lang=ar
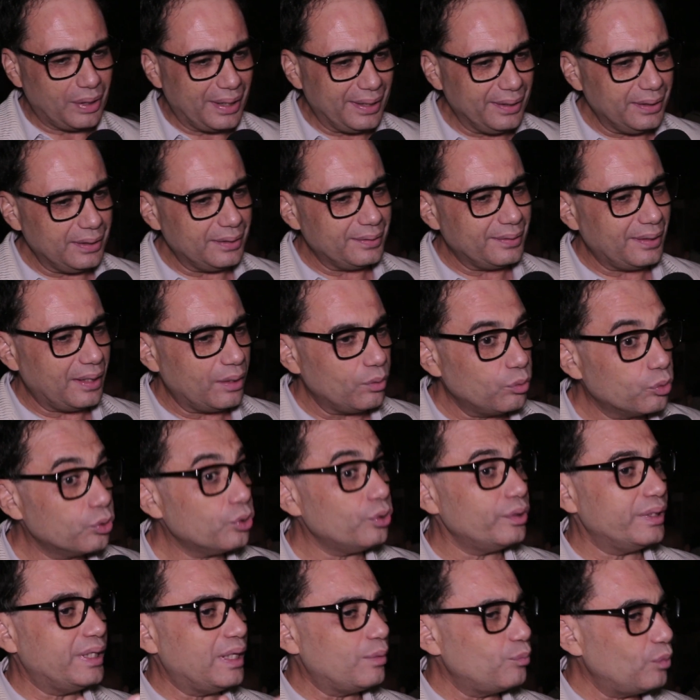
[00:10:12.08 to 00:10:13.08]
معين أو
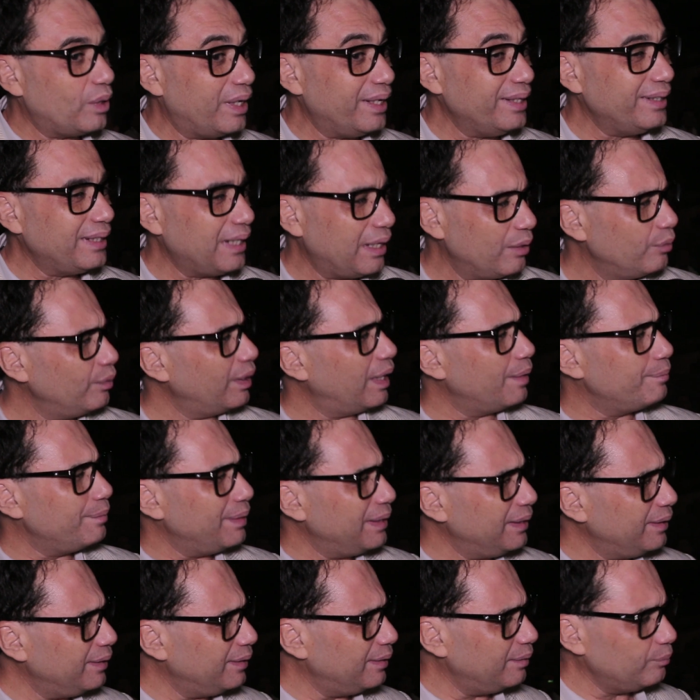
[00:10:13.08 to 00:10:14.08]
رؤية معينة أو
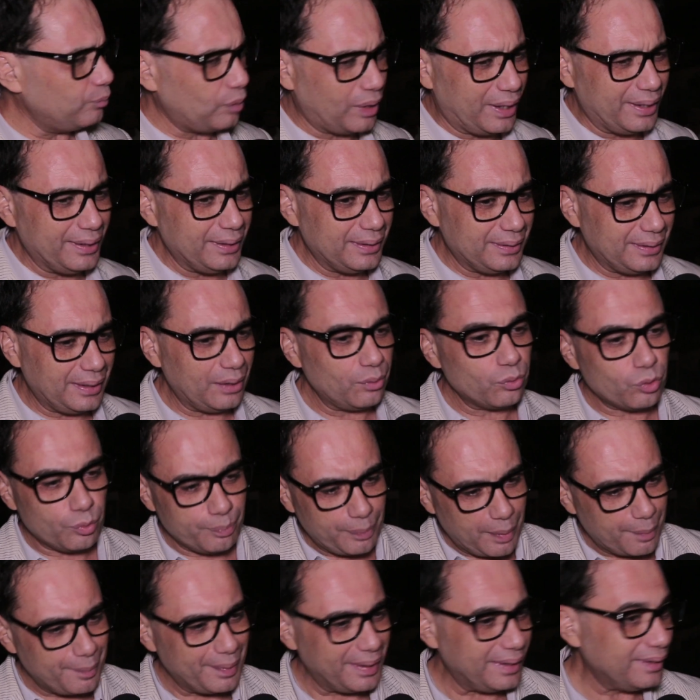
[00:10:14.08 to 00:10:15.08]
أمل معين أو
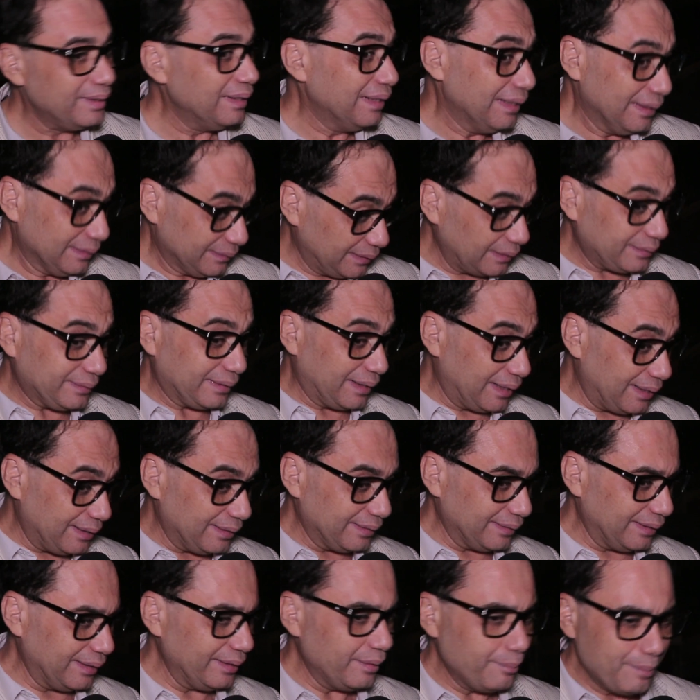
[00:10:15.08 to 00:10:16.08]
ربما
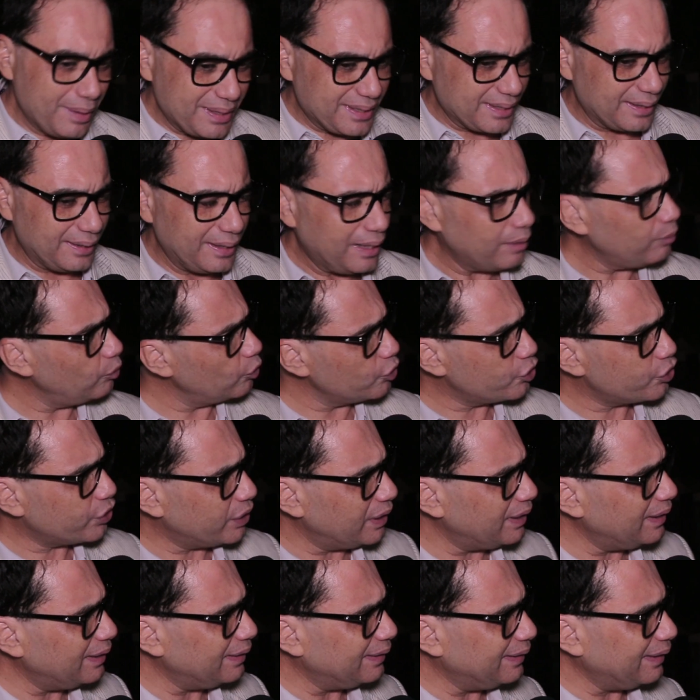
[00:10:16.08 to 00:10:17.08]
تطرح يعني مسألة أو
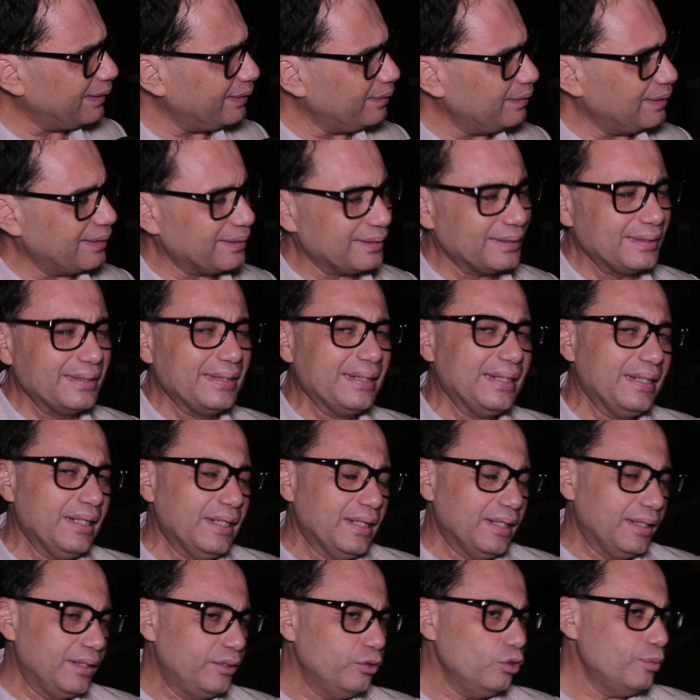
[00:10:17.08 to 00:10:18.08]
إشكال يعني هذا
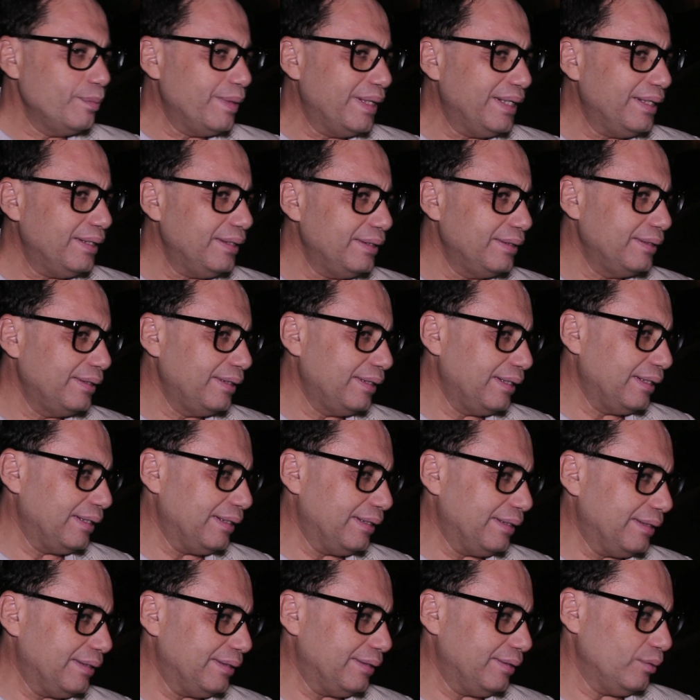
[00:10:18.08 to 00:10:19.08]
اليوم
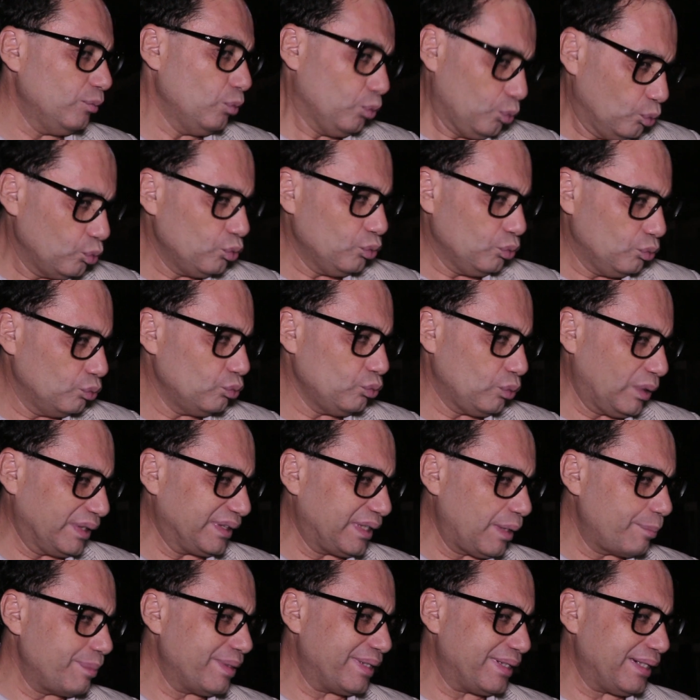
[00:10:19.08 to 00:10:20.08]

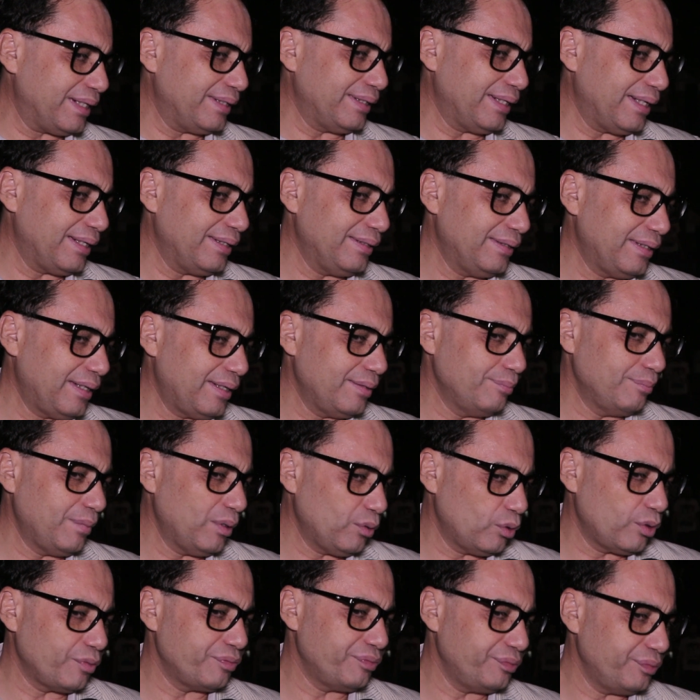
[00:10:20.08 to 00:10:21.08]
واعتبر أن
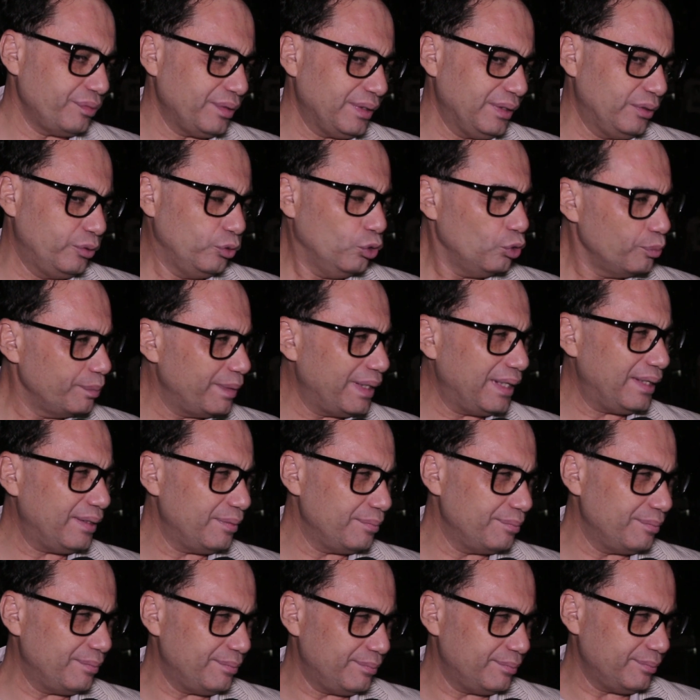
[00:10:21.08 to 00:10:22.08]
الموقف اليوم
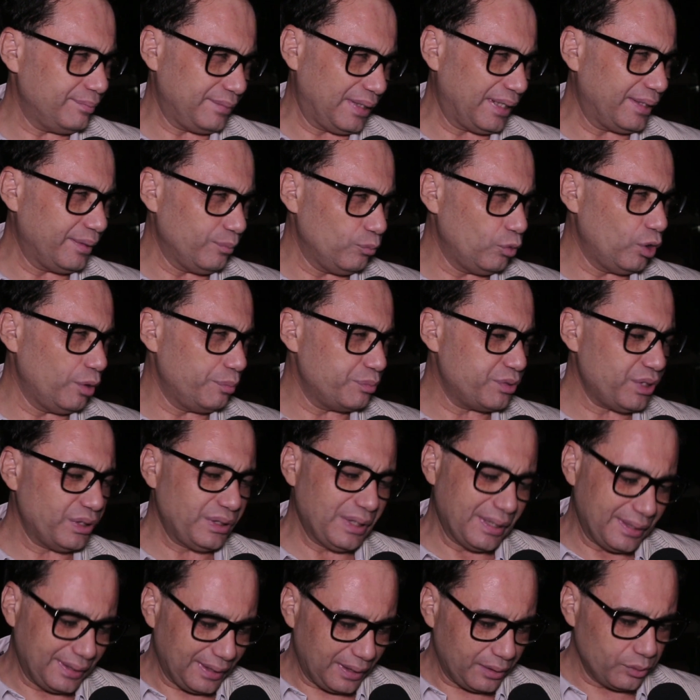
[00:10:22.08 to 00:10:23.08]
يعني مهم
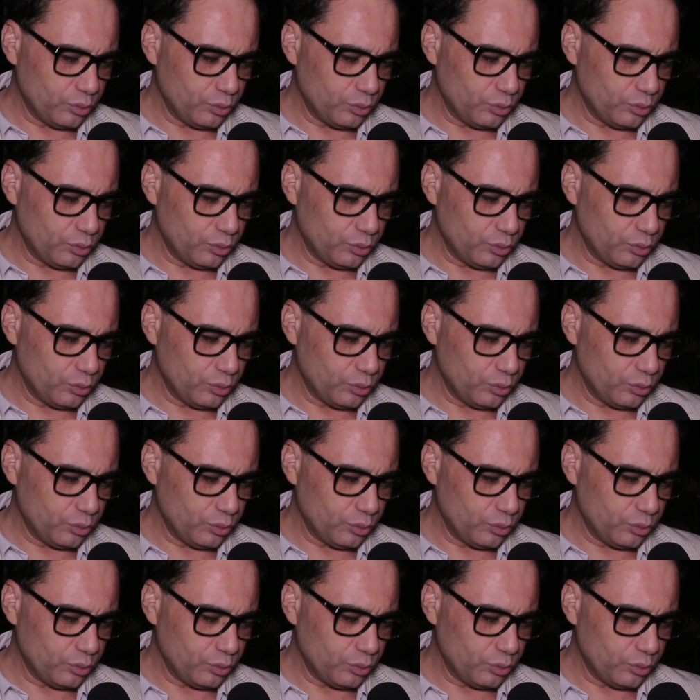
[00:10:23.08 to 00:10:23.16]
جدا